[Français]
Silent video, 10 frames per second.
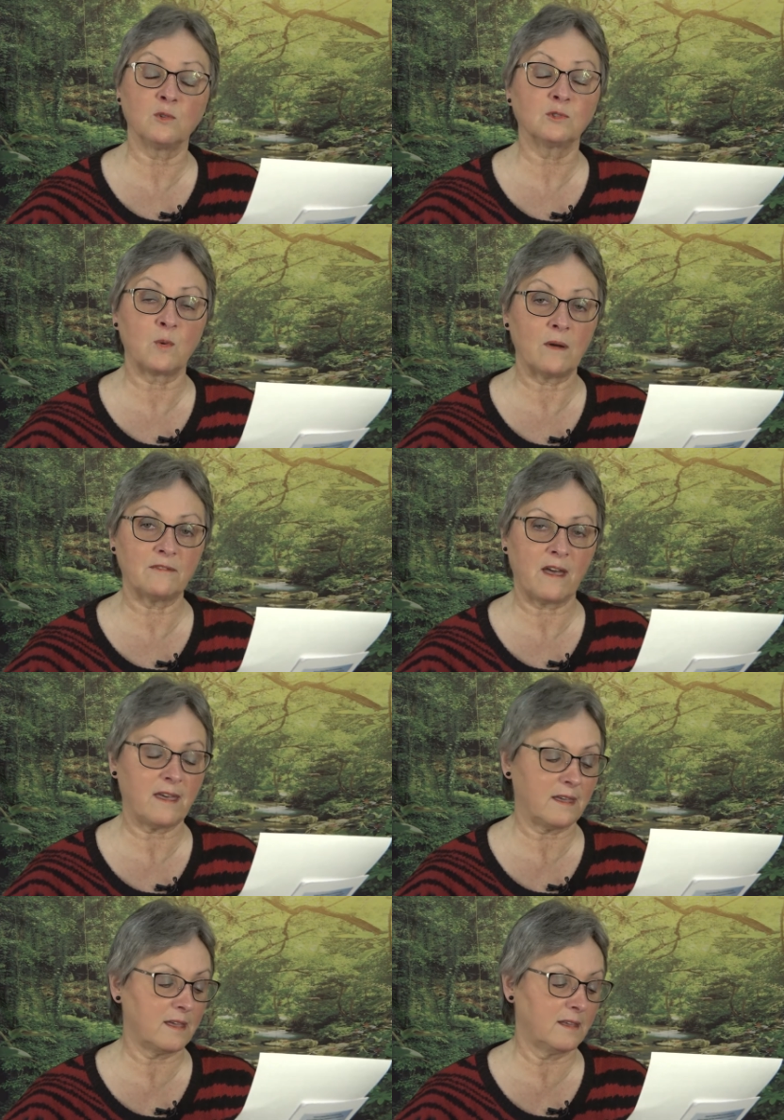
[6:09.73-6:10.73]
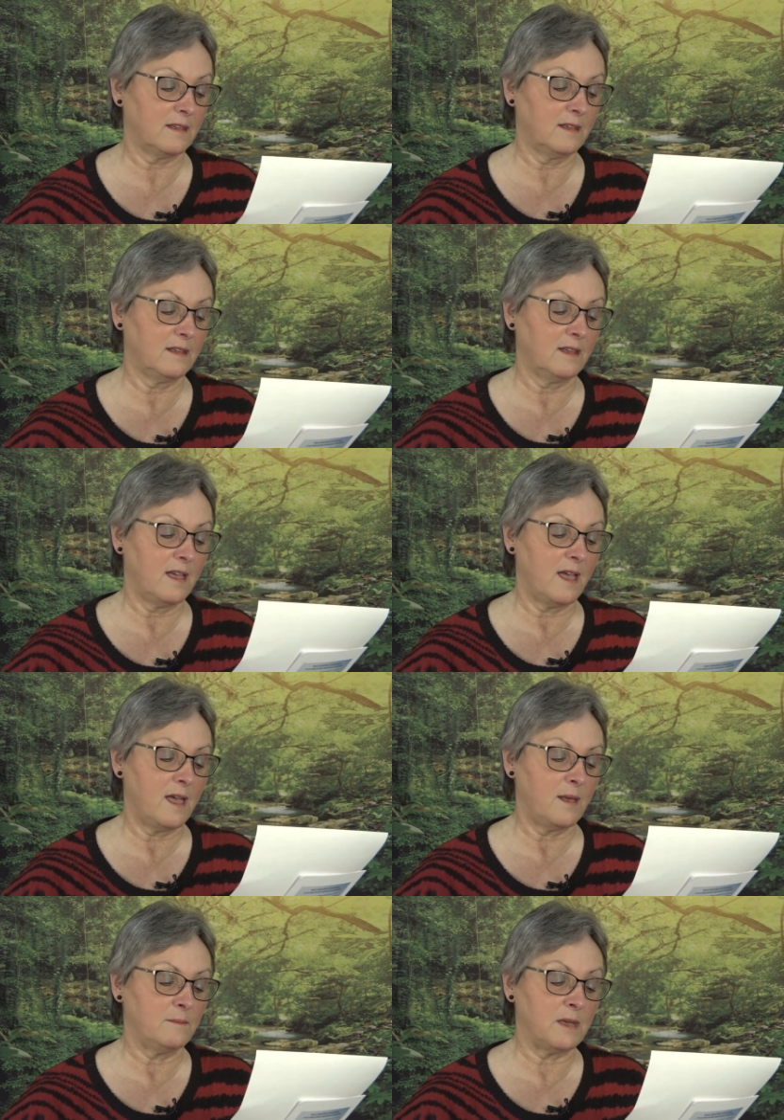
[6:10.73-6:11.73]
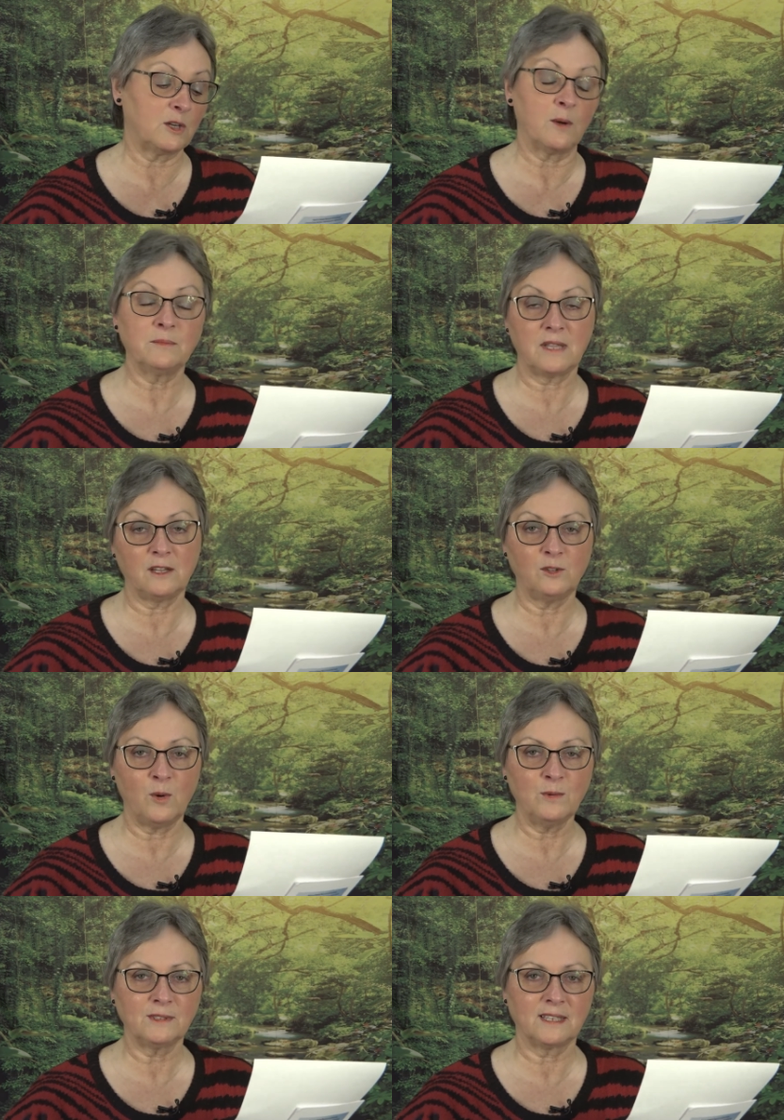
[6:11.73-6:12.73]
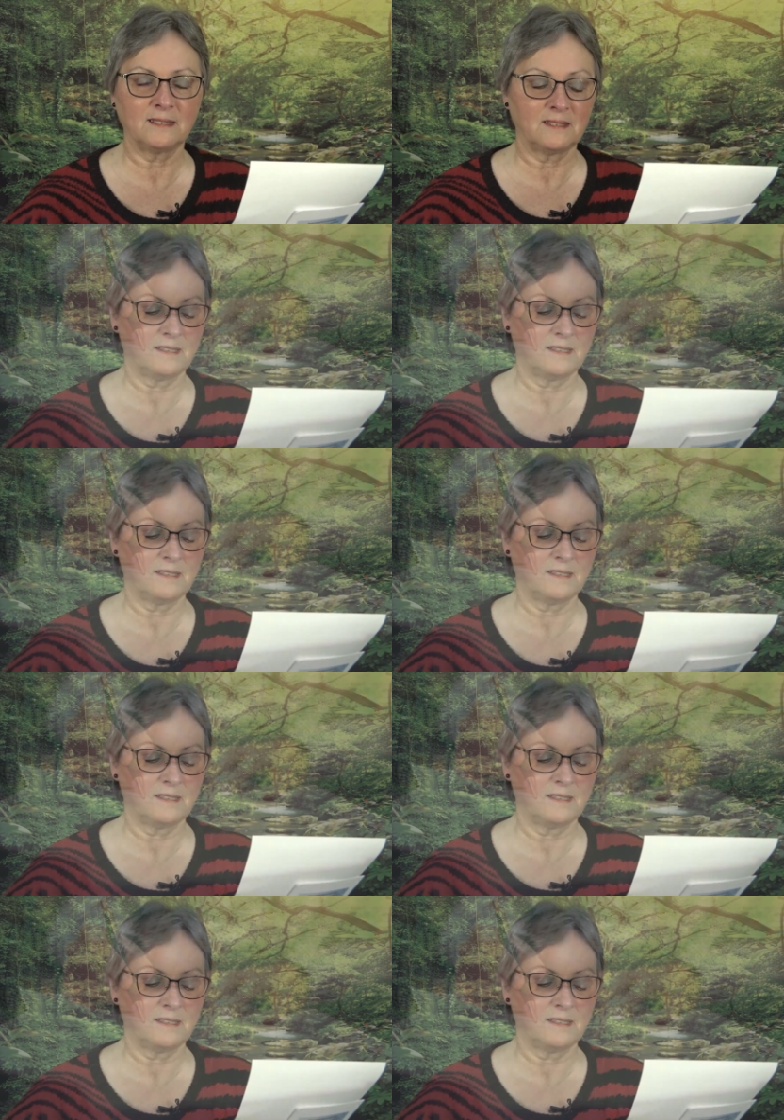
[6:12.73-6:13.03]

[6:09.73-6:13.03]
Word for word: autres quoi faire mais comme tant d'autres,